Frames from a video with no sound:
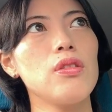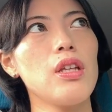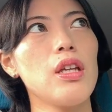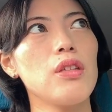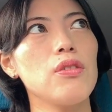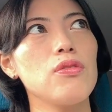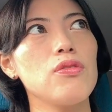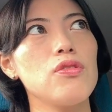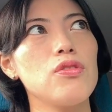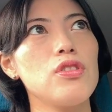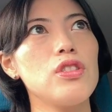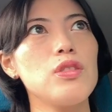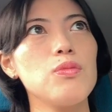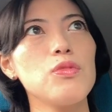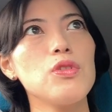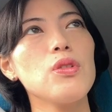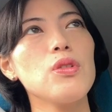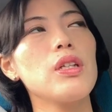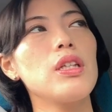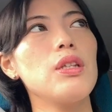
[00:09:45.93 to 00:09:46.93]
あのズーム
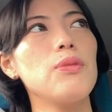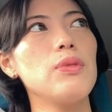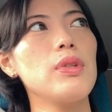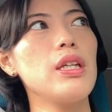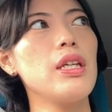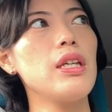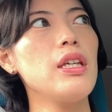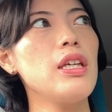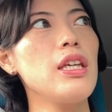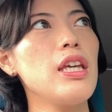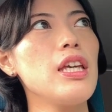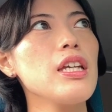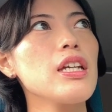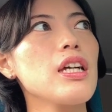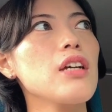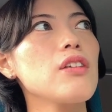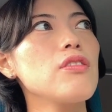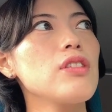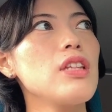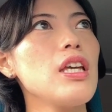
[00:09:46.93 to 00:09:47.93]
とかでもね遠
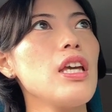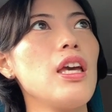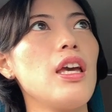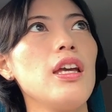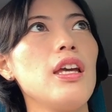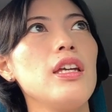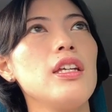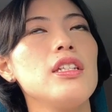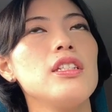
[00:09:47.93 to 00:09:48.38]
隔で